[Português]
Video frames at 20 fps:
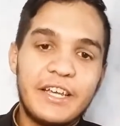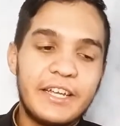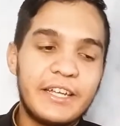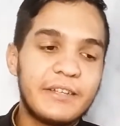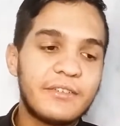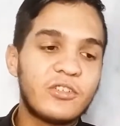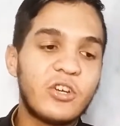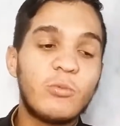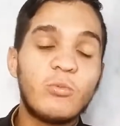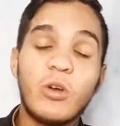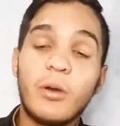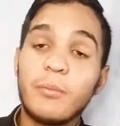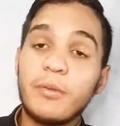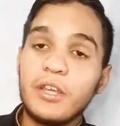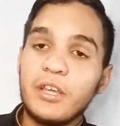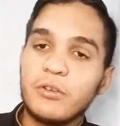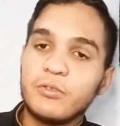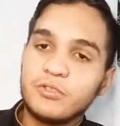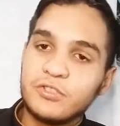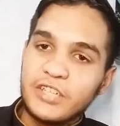Então, meu
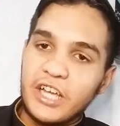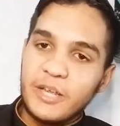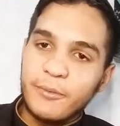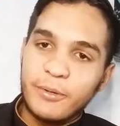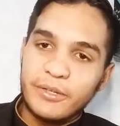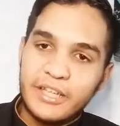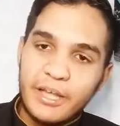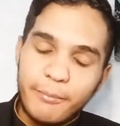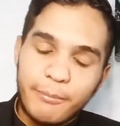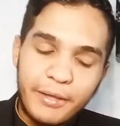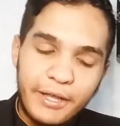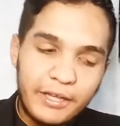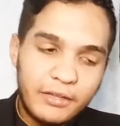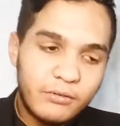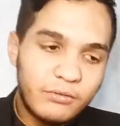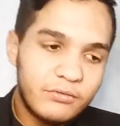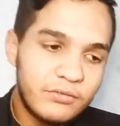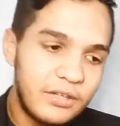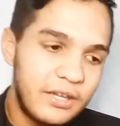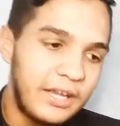amigo, os dez
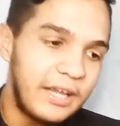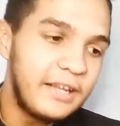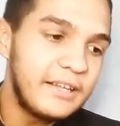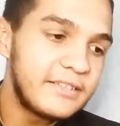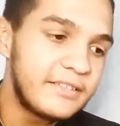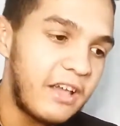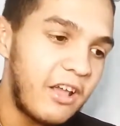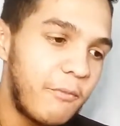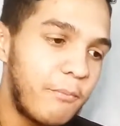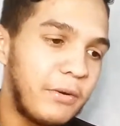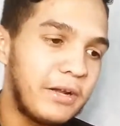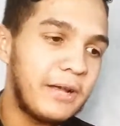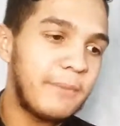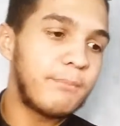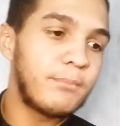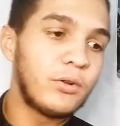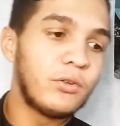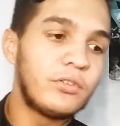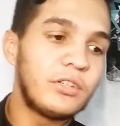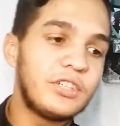mandamentos ele servem para
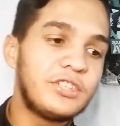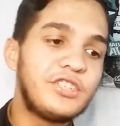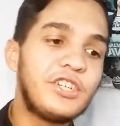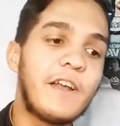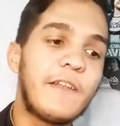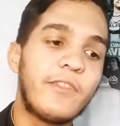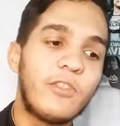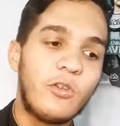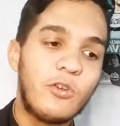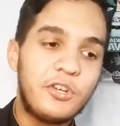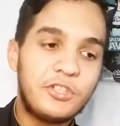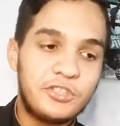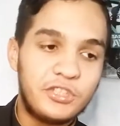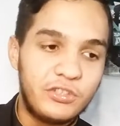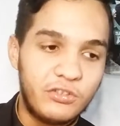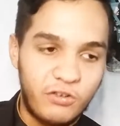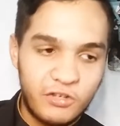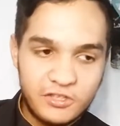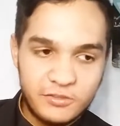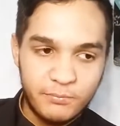proteger a nós de
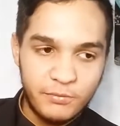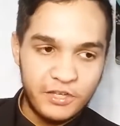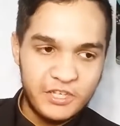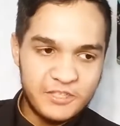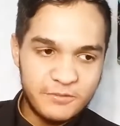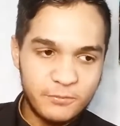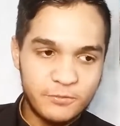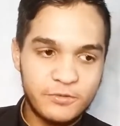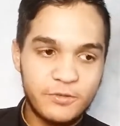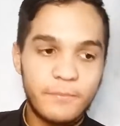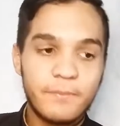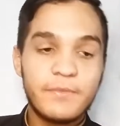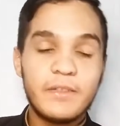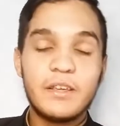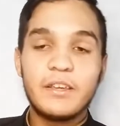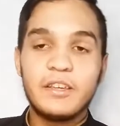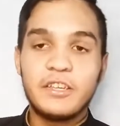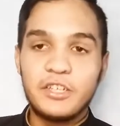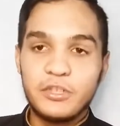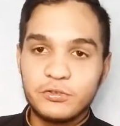nós mesmos
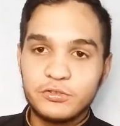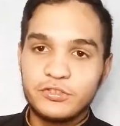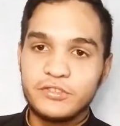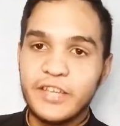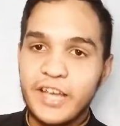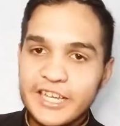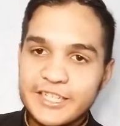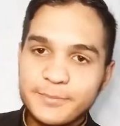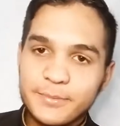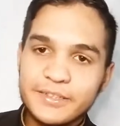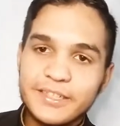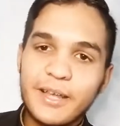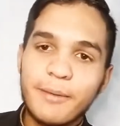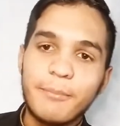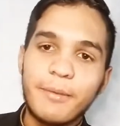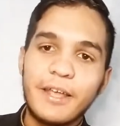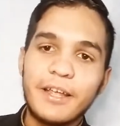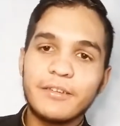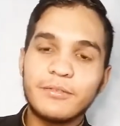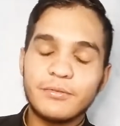e os dez
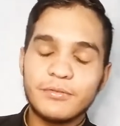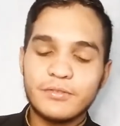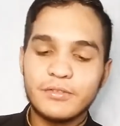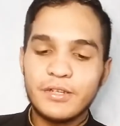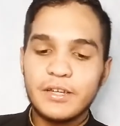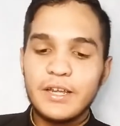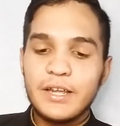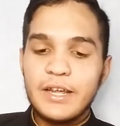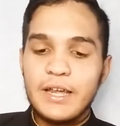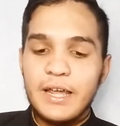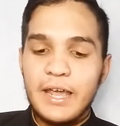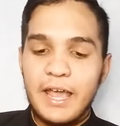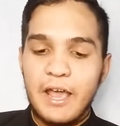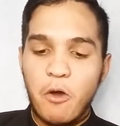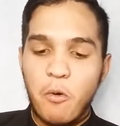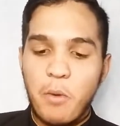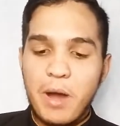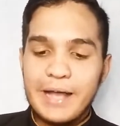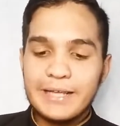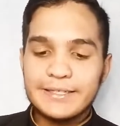mandamentos é
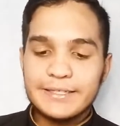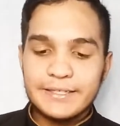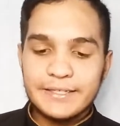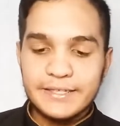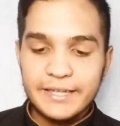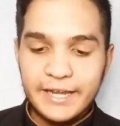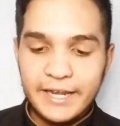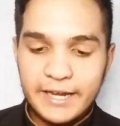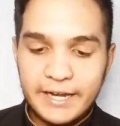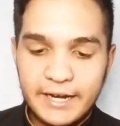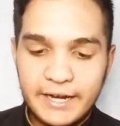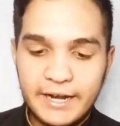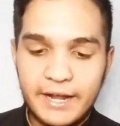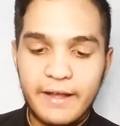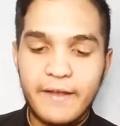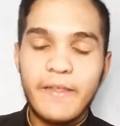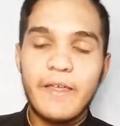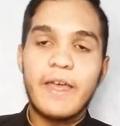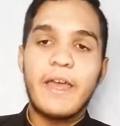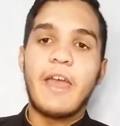uma
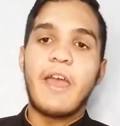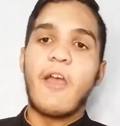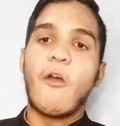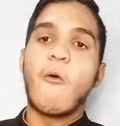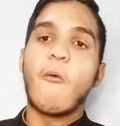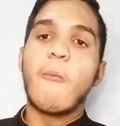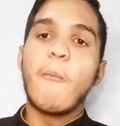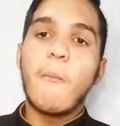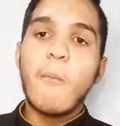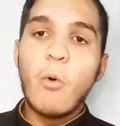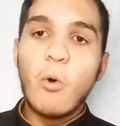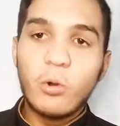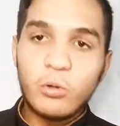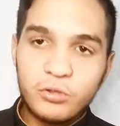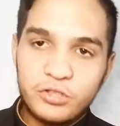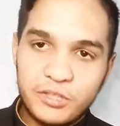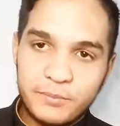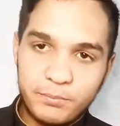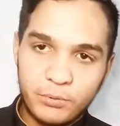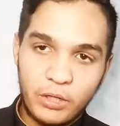cerca, é um
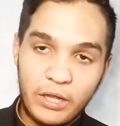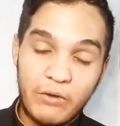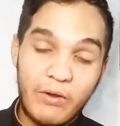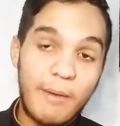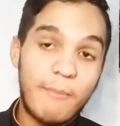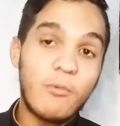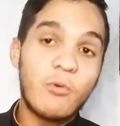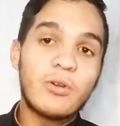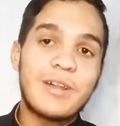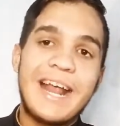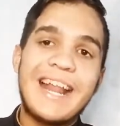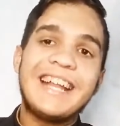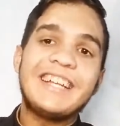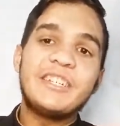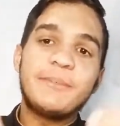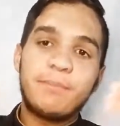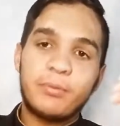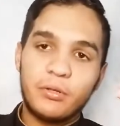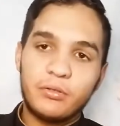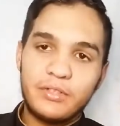muro de é uma muralha
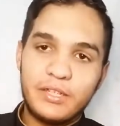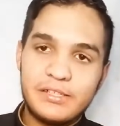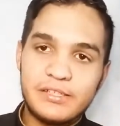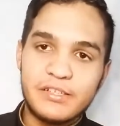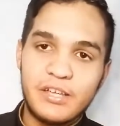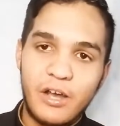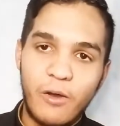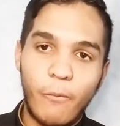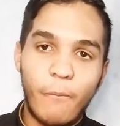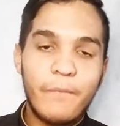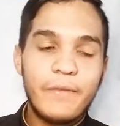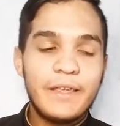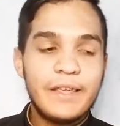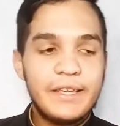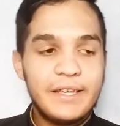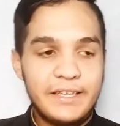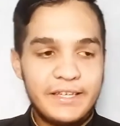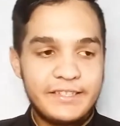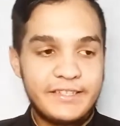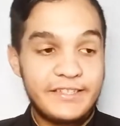de proteção
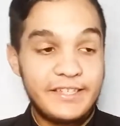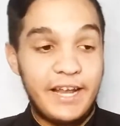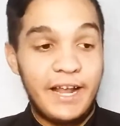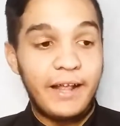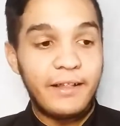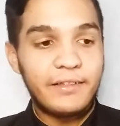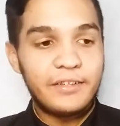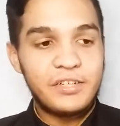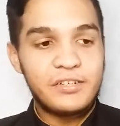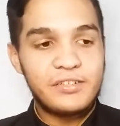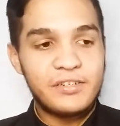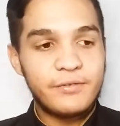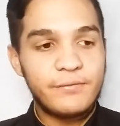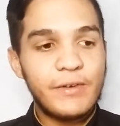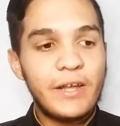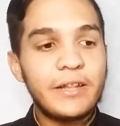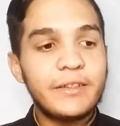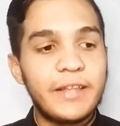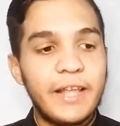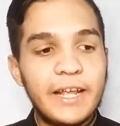que se a gente
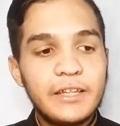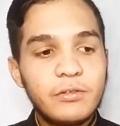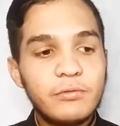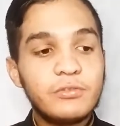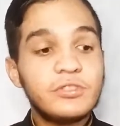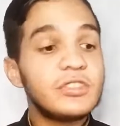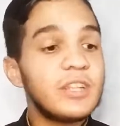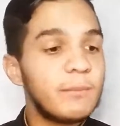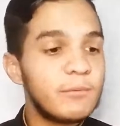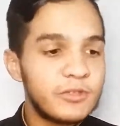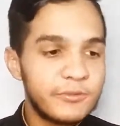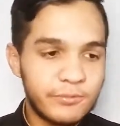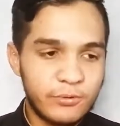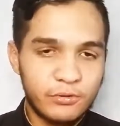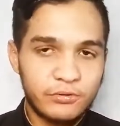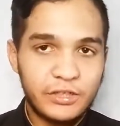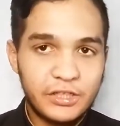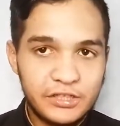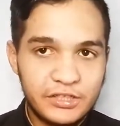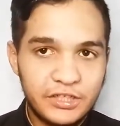estiver dentro, estamos
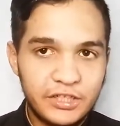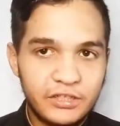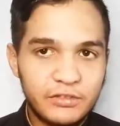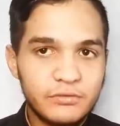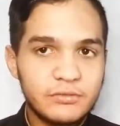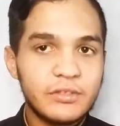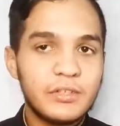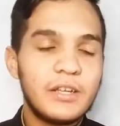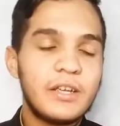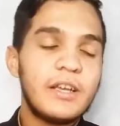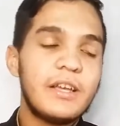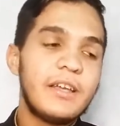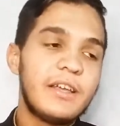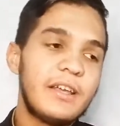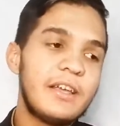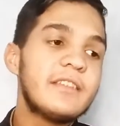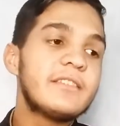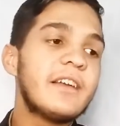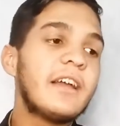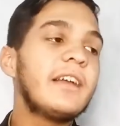protegidos.
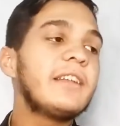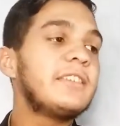E se a